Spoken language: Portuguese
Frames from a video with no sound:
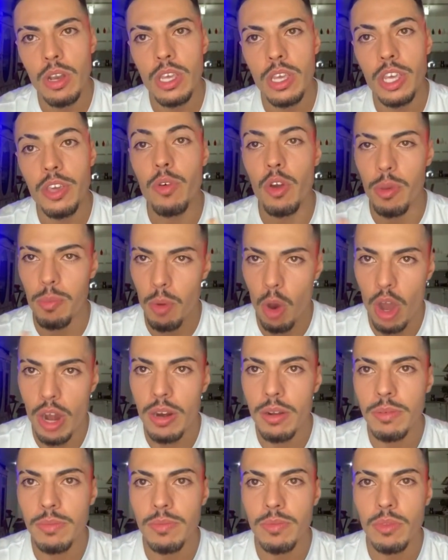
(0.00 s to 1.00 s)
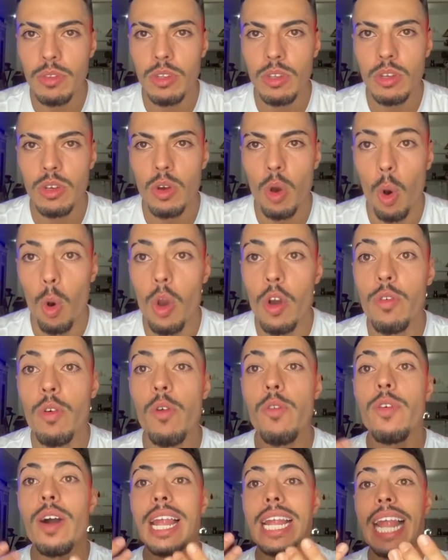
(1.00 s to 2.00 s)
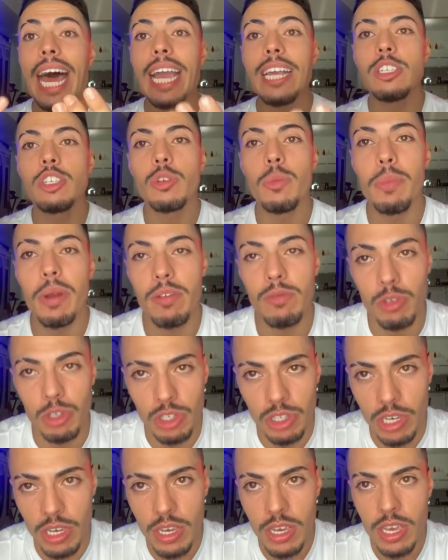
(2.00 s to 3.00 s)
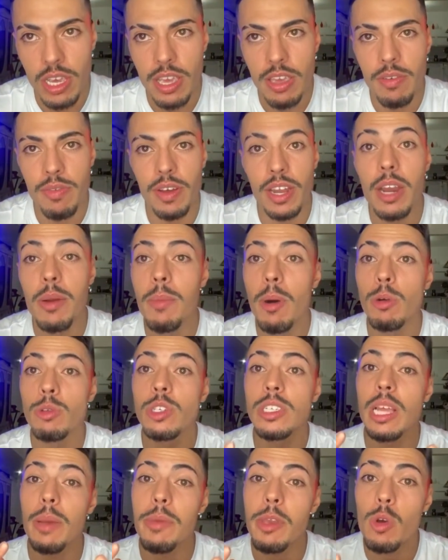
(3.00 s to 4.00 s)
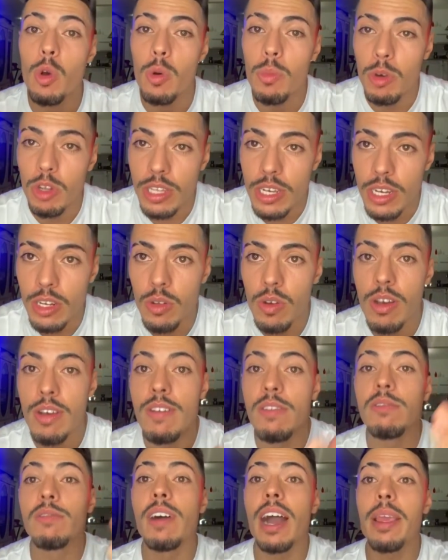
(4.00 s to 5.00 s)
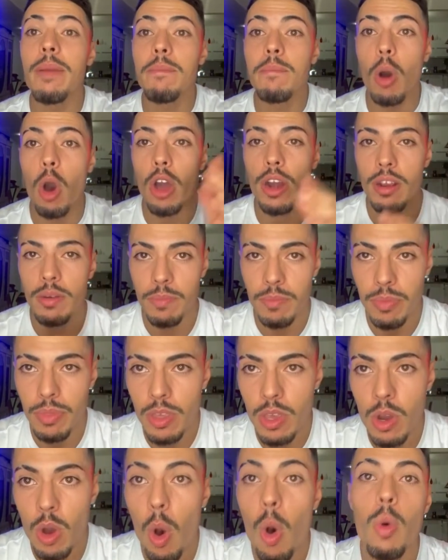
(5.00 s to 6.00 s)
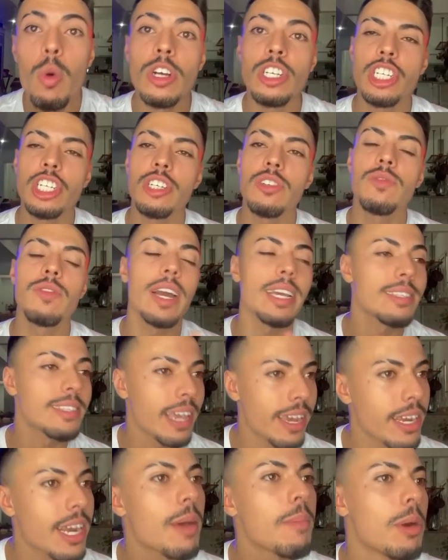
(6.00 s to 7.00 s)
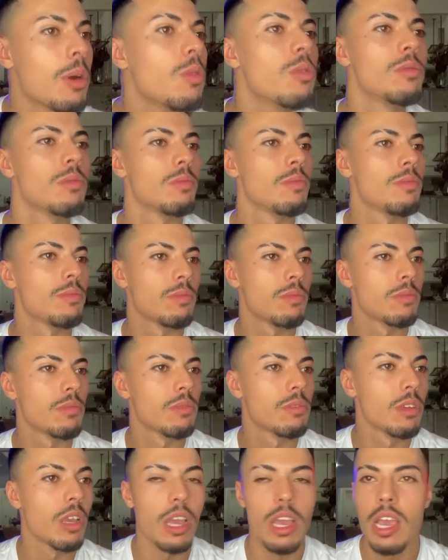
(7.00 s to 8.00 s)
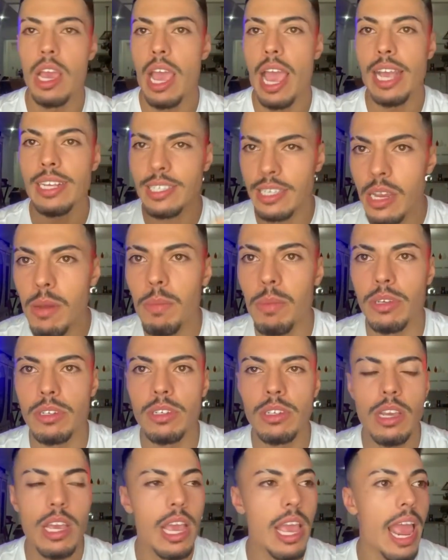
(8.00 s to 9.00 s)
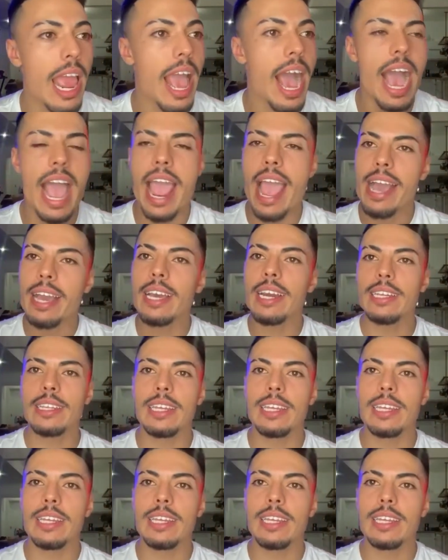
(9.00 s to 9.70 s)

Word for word: e vou embora, ou eu vou falar isso para você e falar, irmão, você tá me incomodando, vai embora, ou a gente vai sair na mão. É simples. É a regra